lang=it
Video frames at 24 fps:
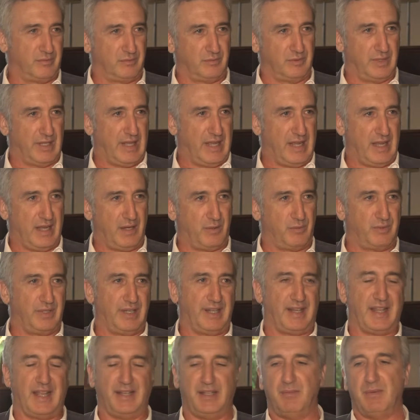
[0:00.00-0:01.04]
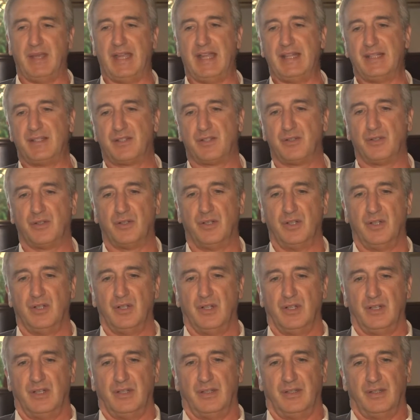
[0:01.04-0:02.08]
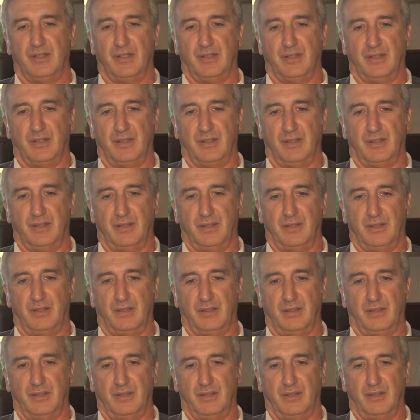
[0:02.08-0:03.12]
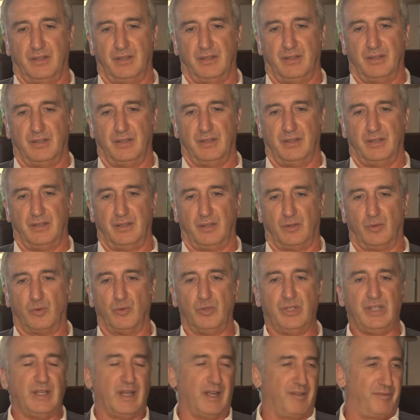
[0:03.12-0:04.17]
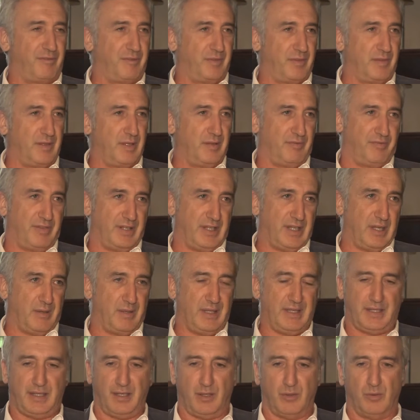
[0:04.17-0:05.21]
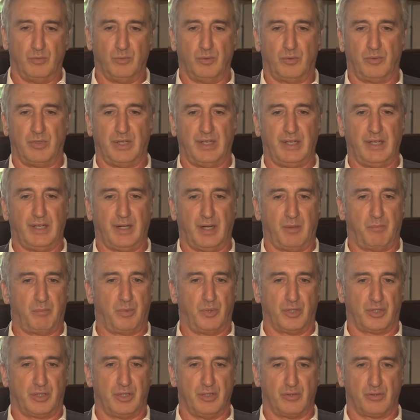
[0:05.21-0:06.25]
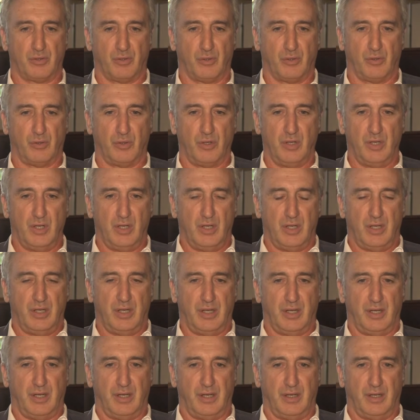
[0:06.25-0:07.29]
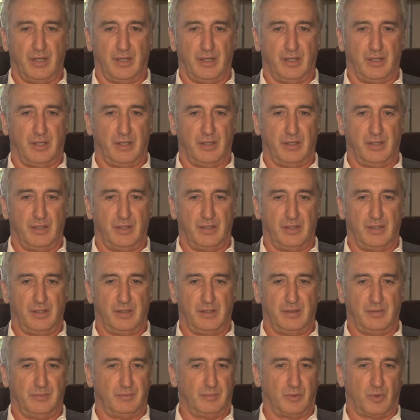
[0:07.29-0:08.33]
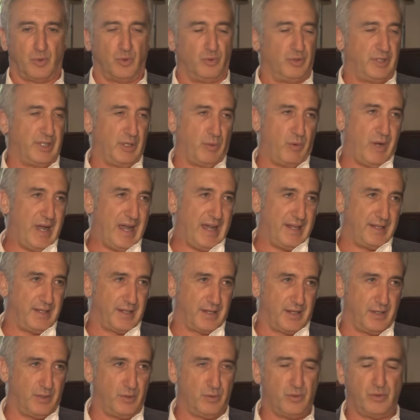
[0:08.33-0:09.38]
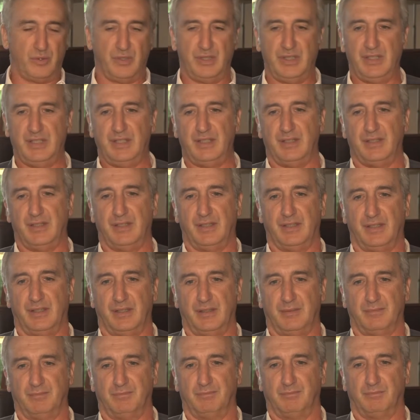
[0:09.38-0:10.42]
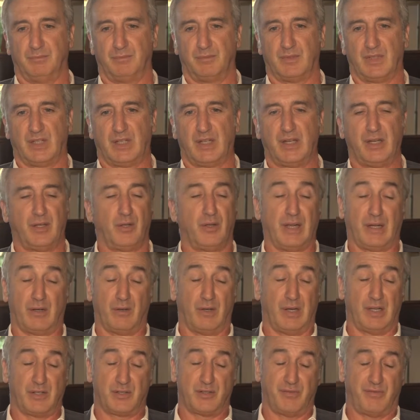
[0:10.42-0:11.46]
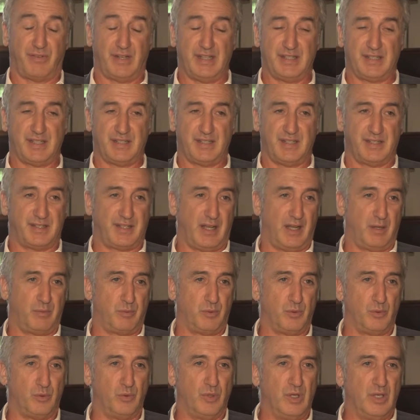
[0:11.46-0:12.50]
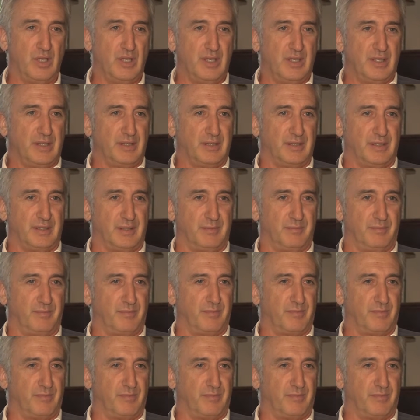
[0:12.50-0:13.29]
un'età un di mezzo, eh, in cui effettivamente comunque i rapporti sono eh, continuati tra noi, eh, credo che ecco, la sofferenza sia stata più, eh,